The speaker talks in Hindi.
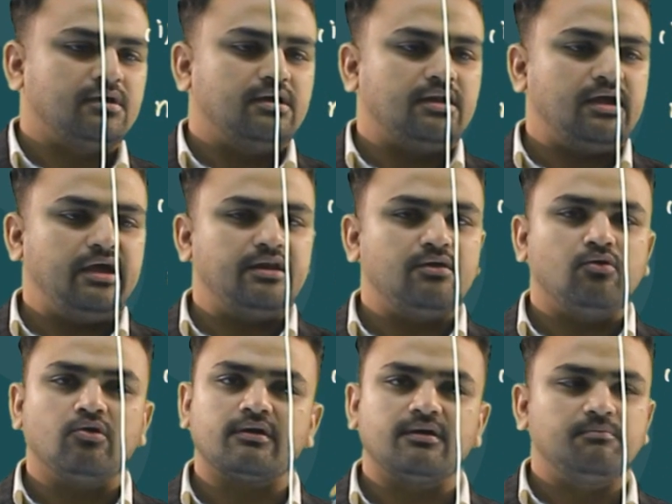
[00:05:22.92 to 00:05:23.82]
है ना एन
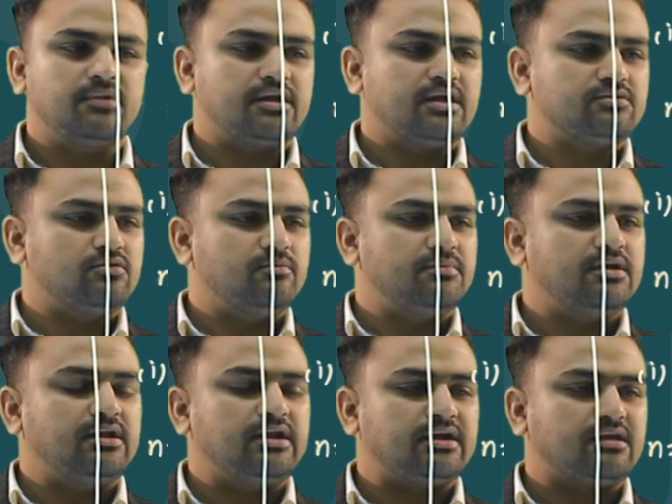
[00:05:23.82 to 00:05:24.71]
और नंबर है तो
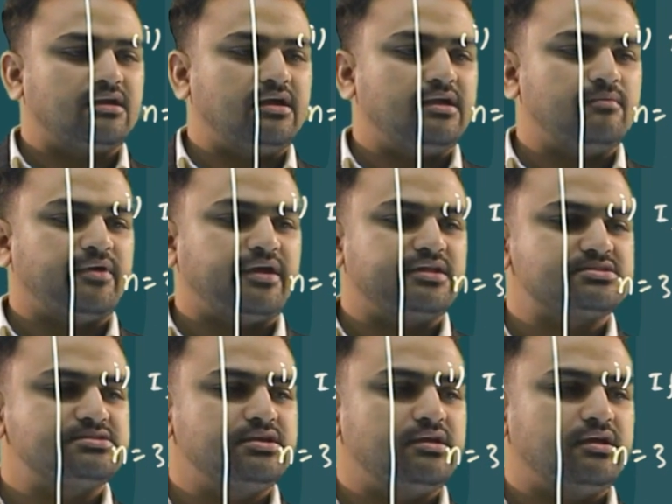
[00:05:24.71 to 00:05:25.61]
हमने लेट किया a
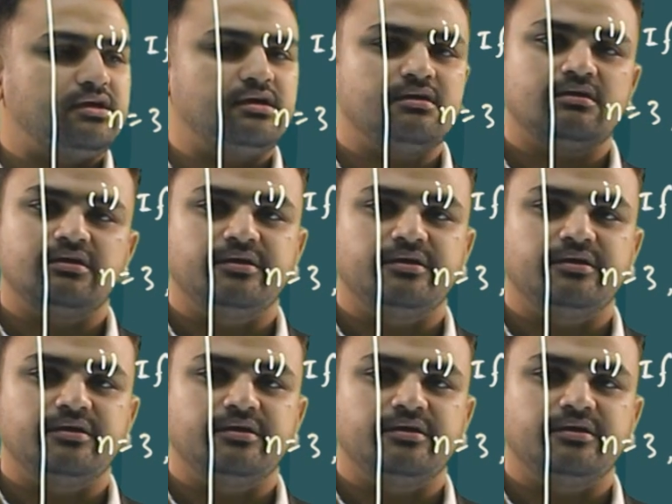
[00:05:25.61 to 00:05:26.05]
माइनस डी ए